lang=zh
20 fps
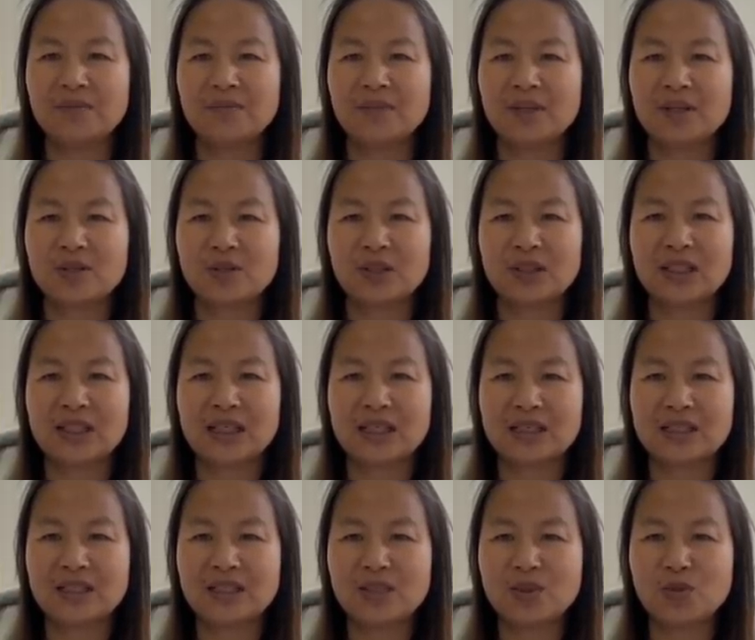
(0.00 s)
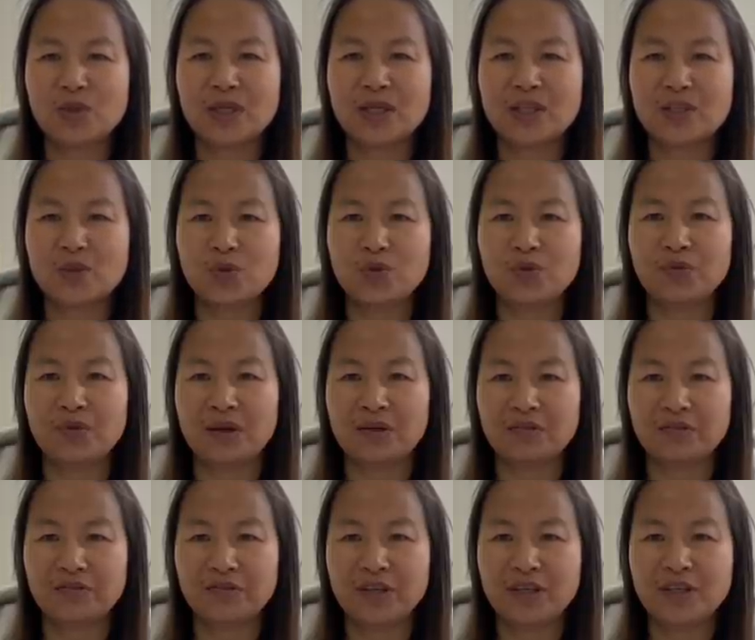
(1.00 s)
说呢这个金砖是运往
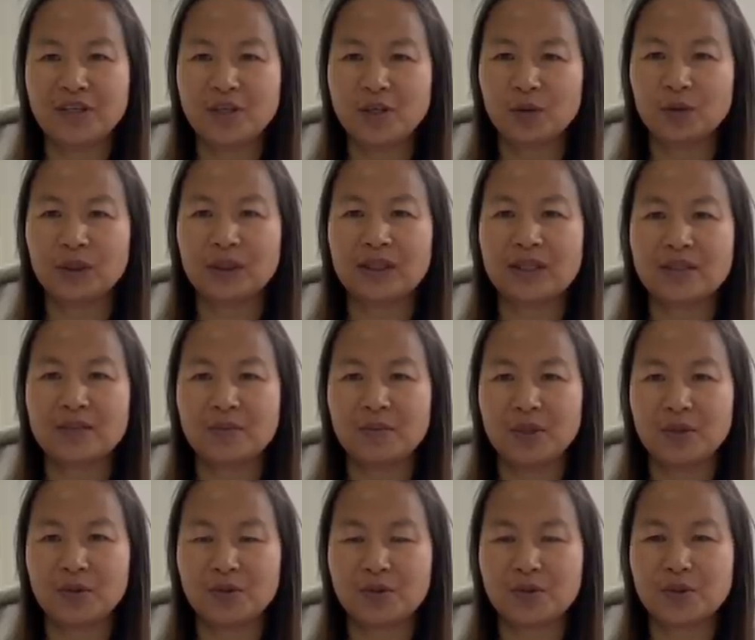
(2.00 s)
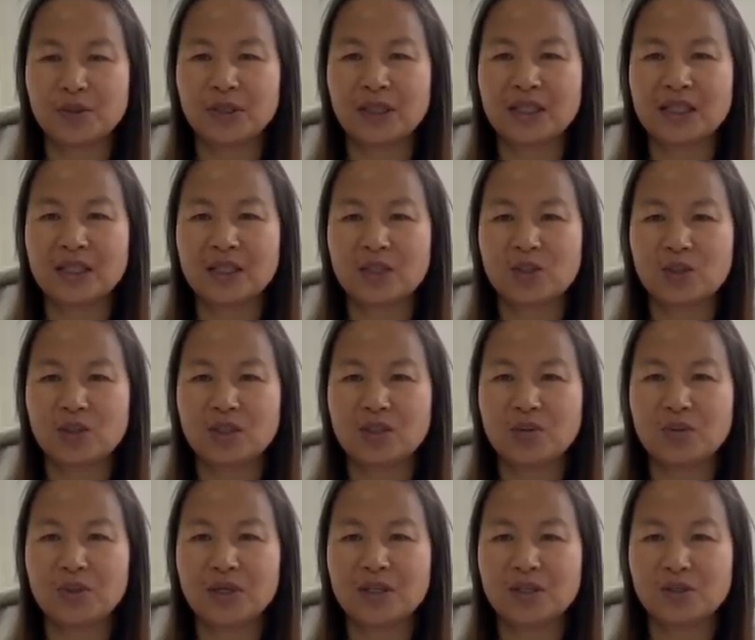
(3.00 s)
非洲的，但是没有说呢这个金
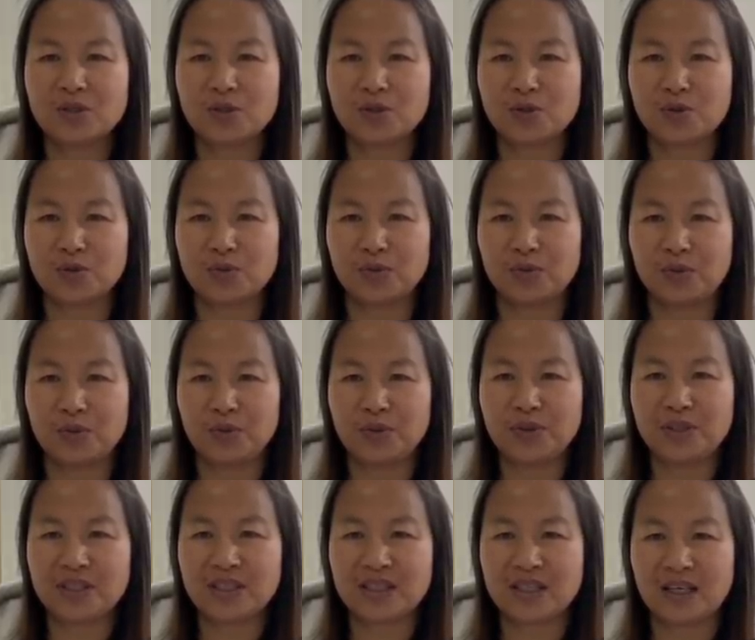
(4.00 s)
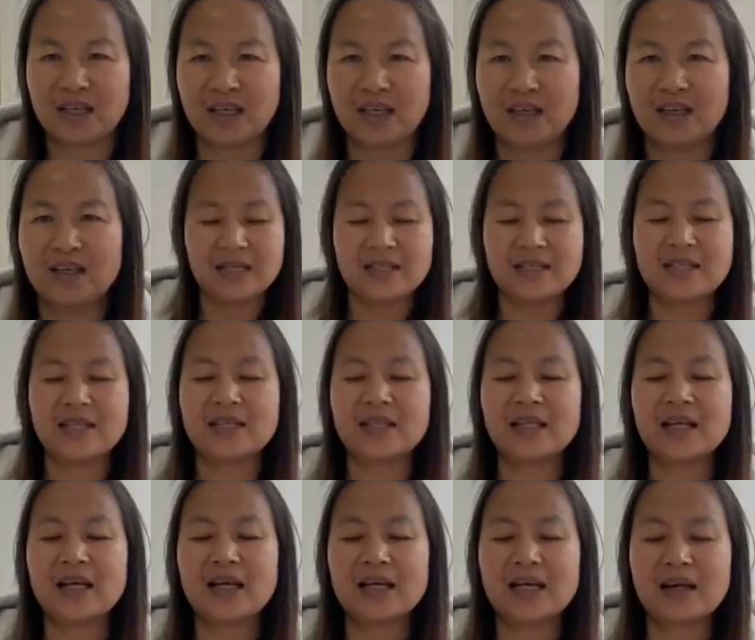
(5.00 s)
砖是属于谁。接着
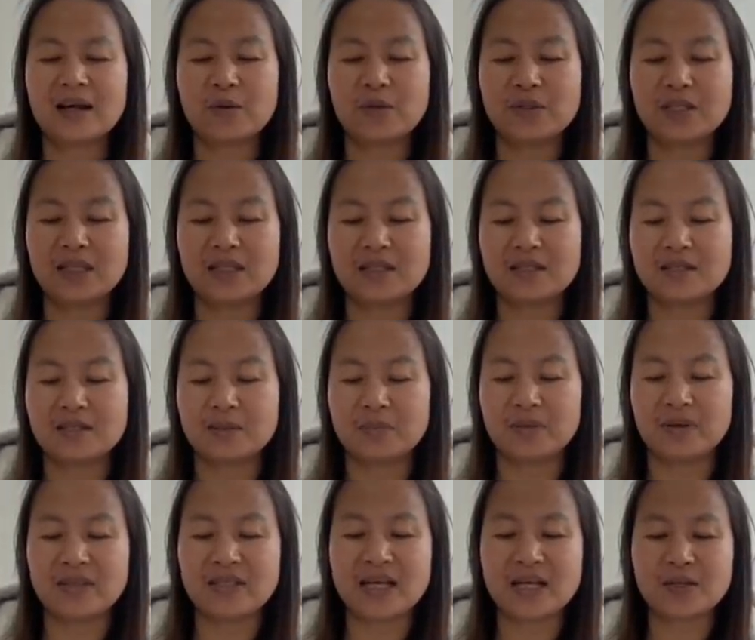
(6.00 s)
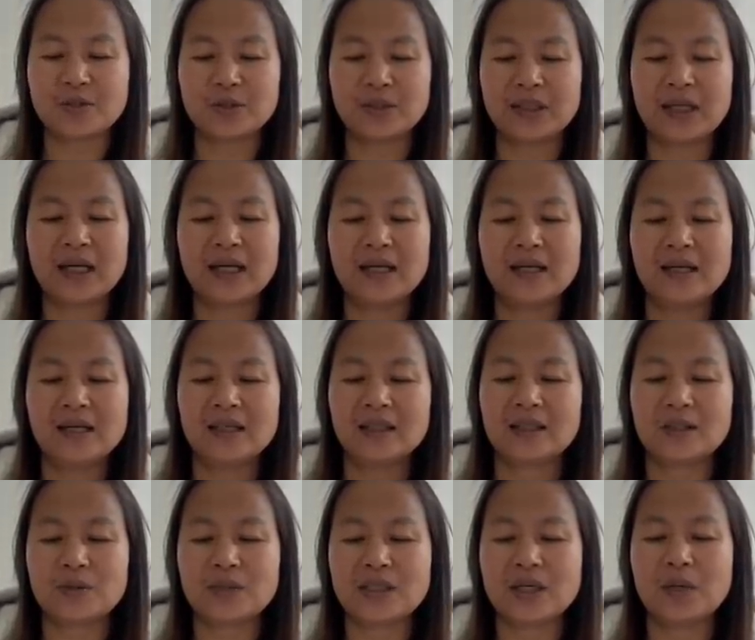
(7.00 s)
呢他郭先生是怎么往下说的？
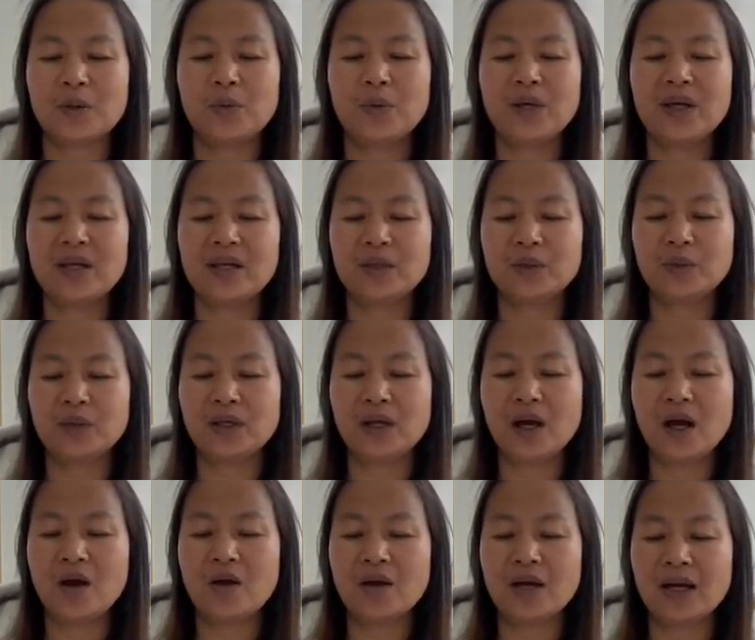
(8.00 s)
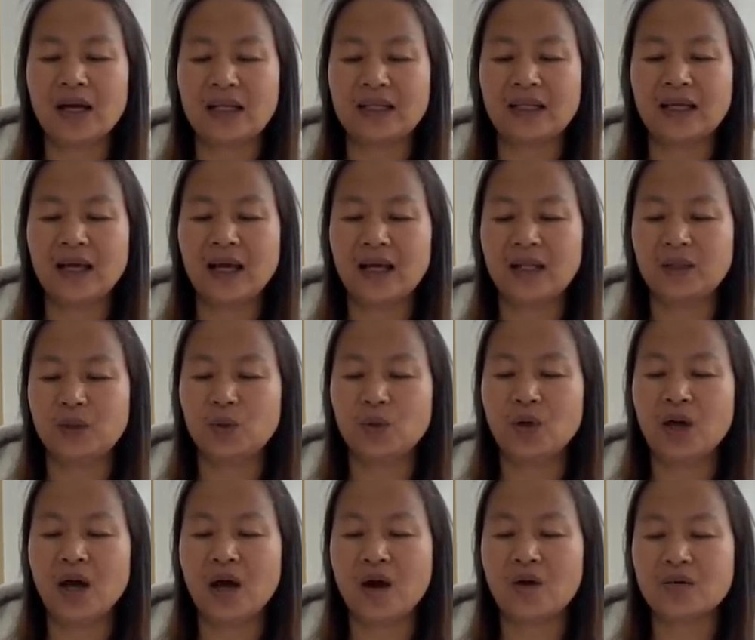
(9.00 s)
他说在惠灵顿和奥克兰的很
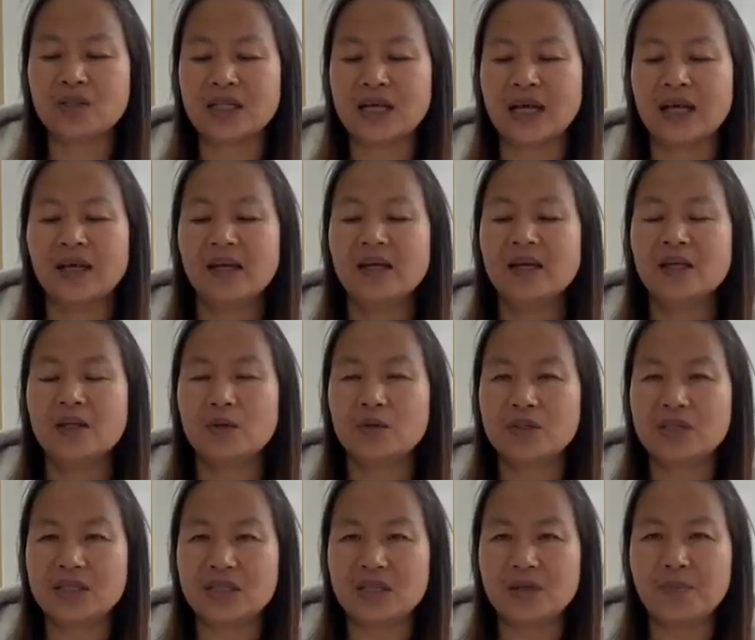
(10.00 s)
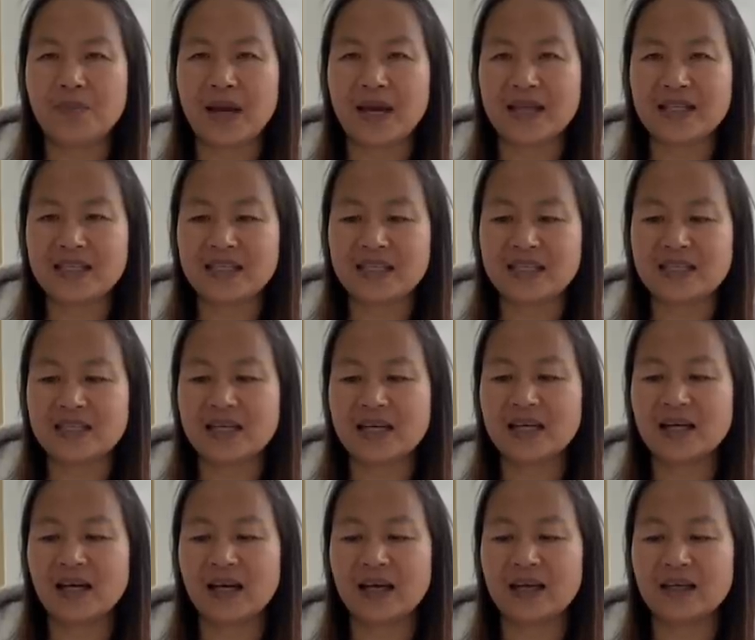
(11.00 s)
多豪宅，有几百几千
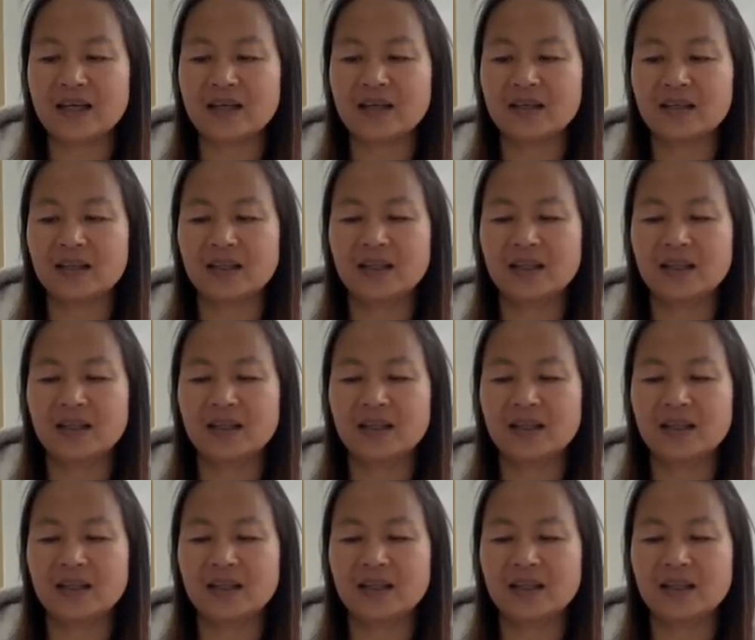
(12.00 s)
个 acre 的，